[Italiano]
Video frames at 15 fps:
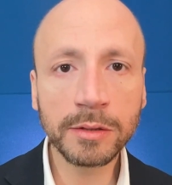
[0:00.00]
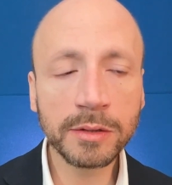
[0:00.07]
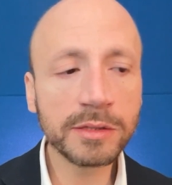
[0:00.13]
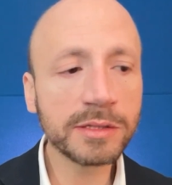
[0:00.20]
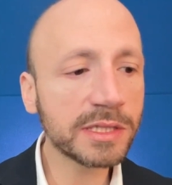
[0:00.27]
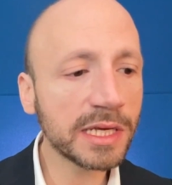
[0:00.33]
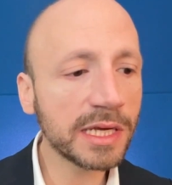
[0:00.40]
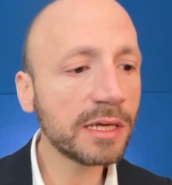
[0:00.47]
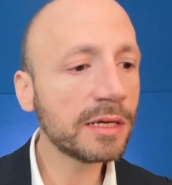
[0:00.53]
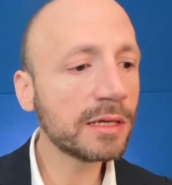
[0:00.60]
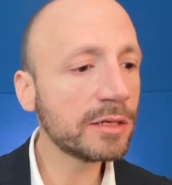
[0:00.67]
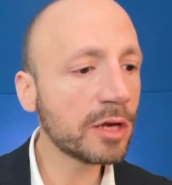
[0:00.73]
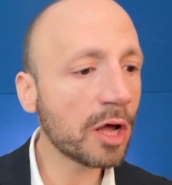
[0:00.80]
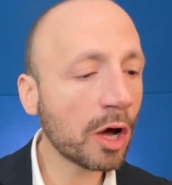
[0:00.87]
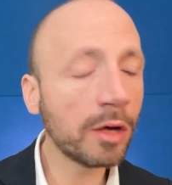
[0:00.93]
Sì,
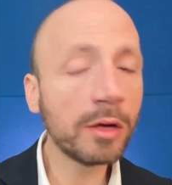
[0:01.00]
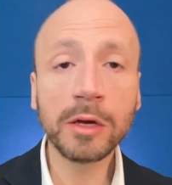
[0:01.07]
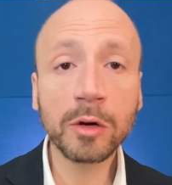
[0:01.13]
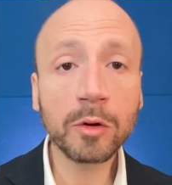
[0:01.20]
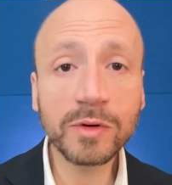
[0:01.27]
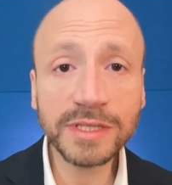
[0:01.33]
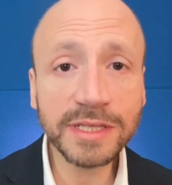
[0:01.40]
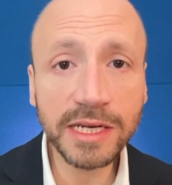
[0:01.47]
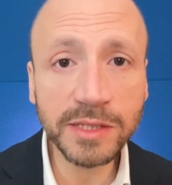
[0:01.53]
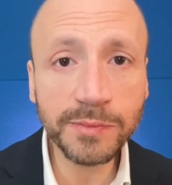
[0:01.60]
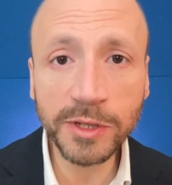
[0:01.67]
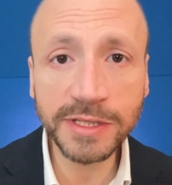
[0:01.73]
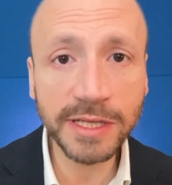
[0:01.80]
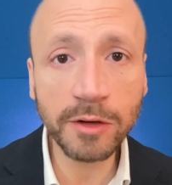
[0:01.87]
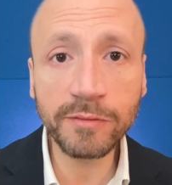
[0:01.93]
no? Questa
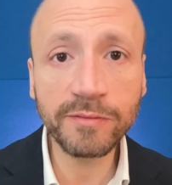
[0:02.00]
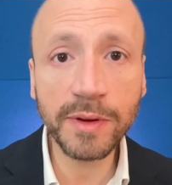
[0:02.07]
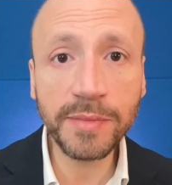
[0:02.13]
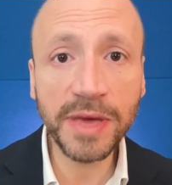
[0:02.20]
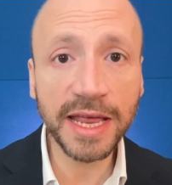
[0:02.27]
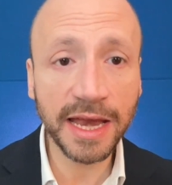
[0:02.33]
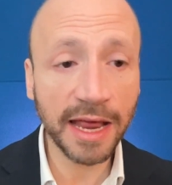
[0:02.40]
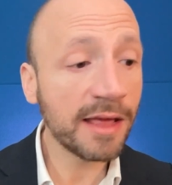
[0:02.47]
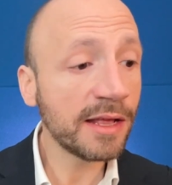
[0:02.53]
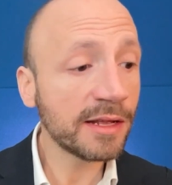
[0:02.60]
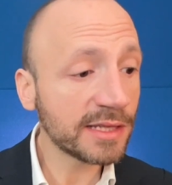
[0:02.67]
risposta non va bene,